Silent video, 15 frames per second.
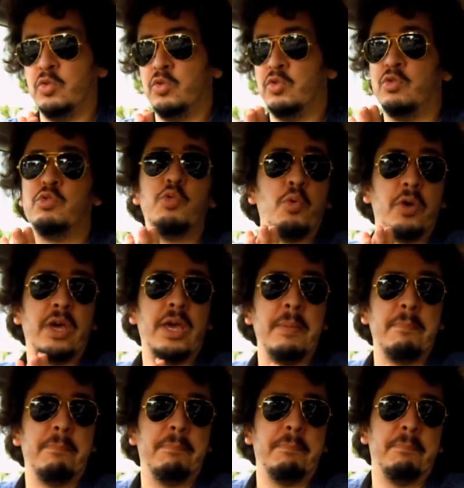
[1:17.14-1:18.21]

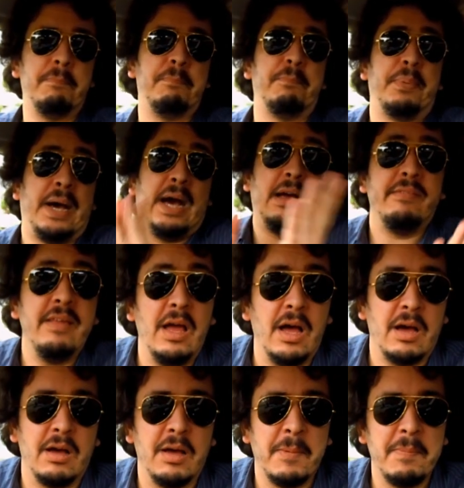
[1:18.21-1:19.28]
seraient par
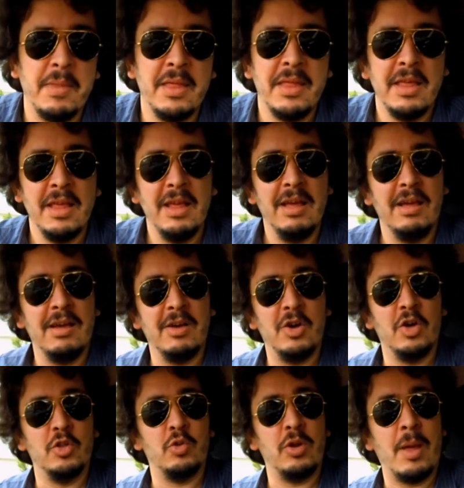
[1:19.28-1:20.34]
hasard
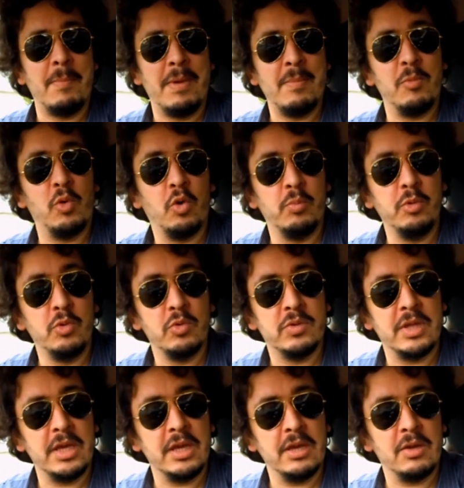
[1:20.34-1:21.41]
de la même
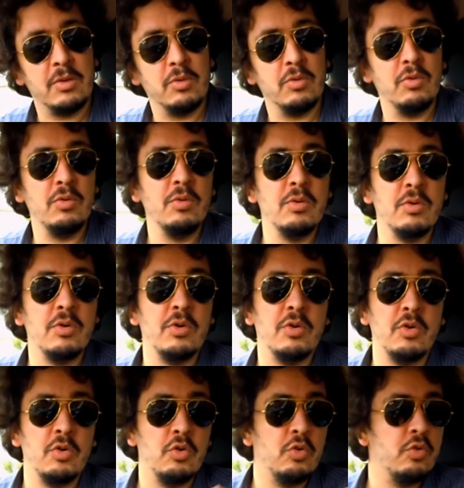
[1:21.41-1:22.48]
communauté que
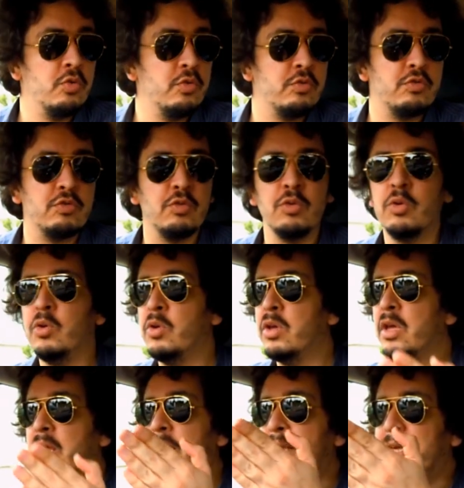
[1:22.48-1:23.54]
ceux
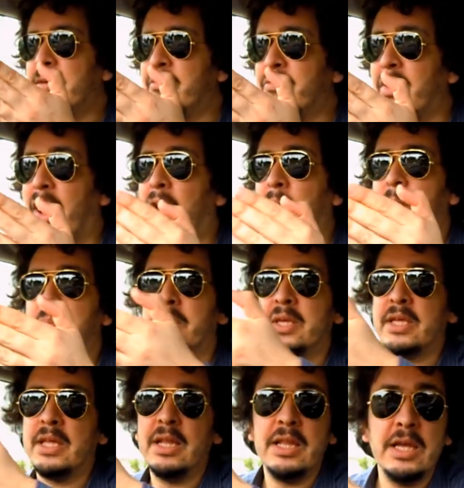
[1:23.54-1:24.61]
qui frappent et
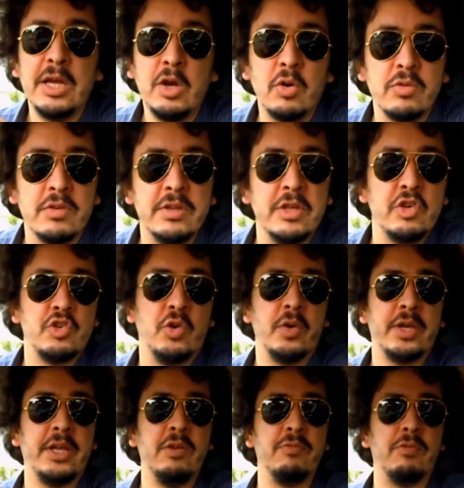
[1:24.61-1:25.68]
qui ligotent des gens
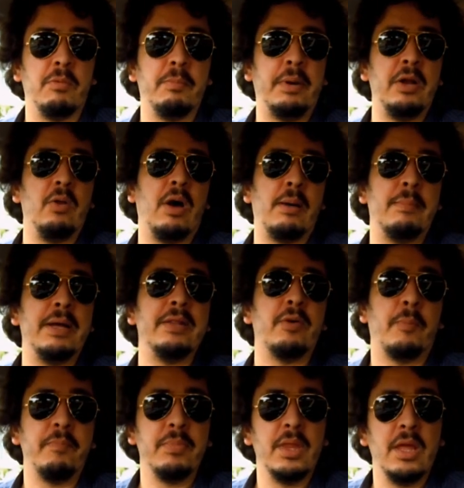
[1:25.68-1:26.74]
qui ne font pas leur
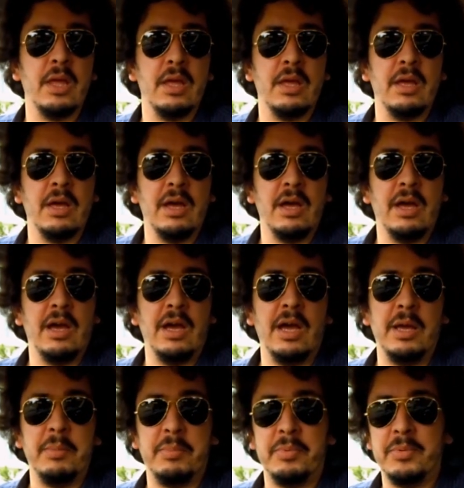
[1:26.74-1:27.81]
ramadan
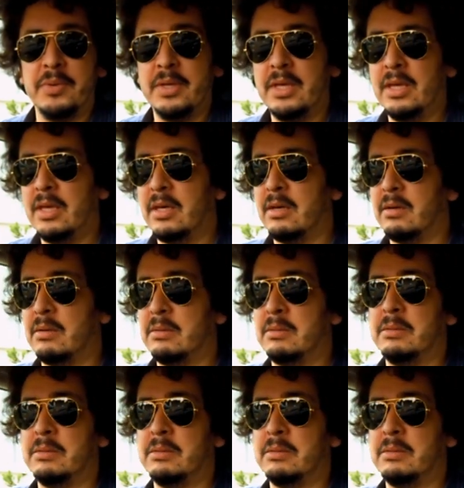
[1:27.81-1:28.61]
et puis, euh,